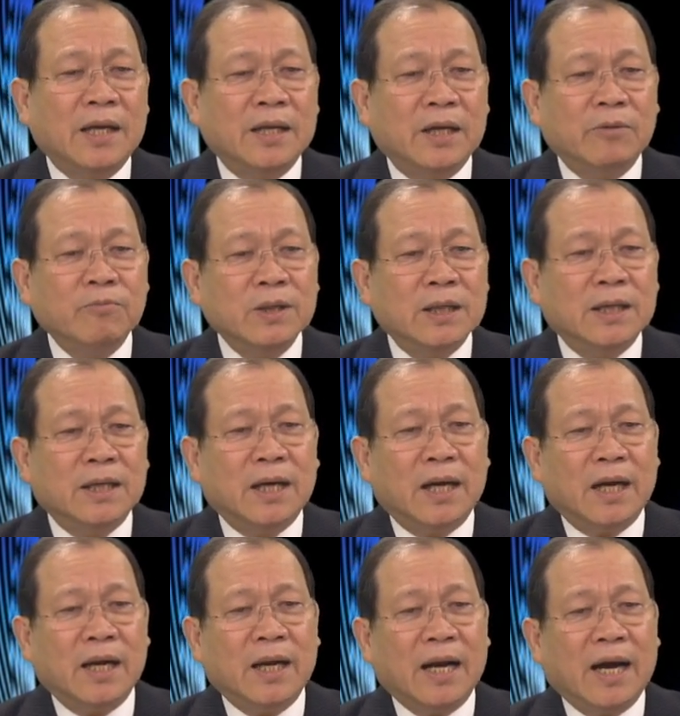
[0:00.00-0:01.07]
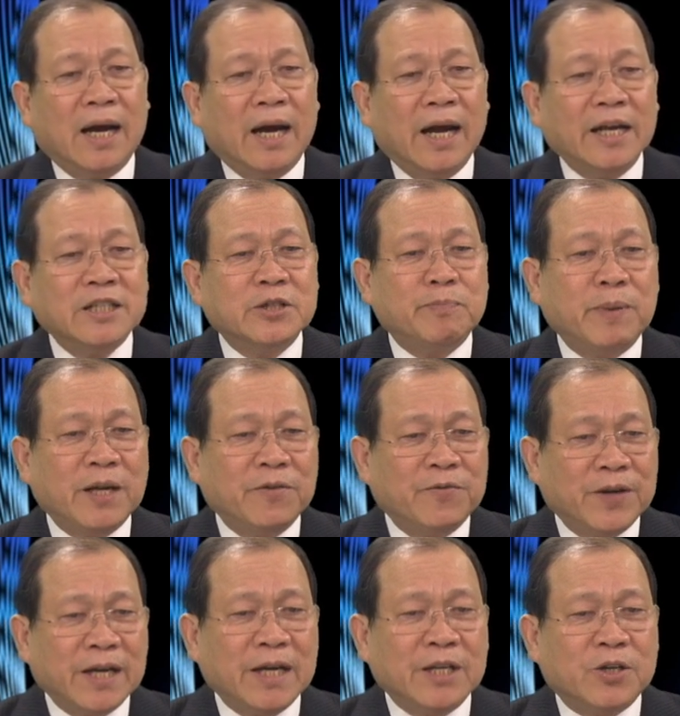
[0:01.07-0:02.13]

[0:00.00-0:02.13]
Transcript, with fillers: những ngừa là SPV,